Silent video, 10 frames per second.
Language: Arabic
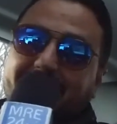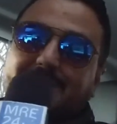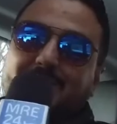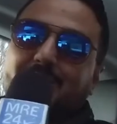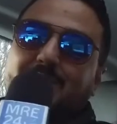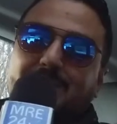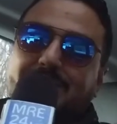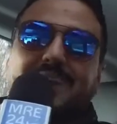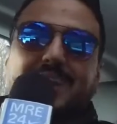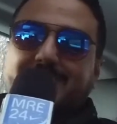عرفتي شنو
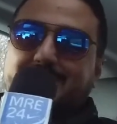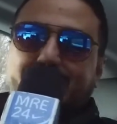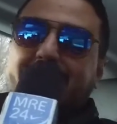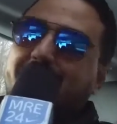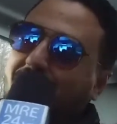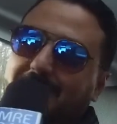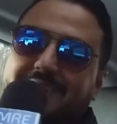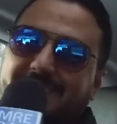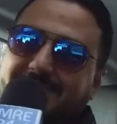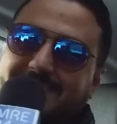هذا السؤال ناكل
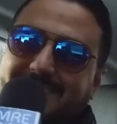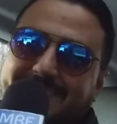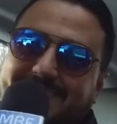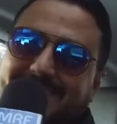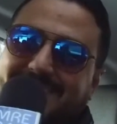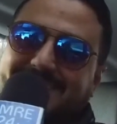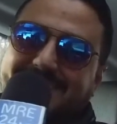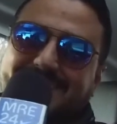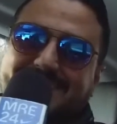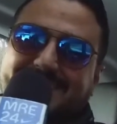هريسه لا
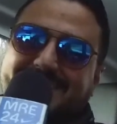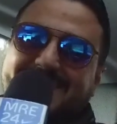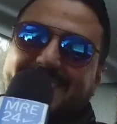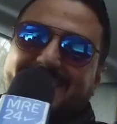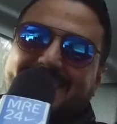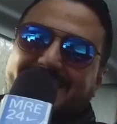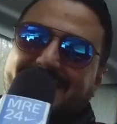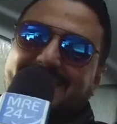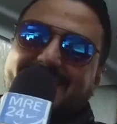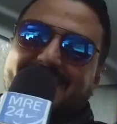لا لا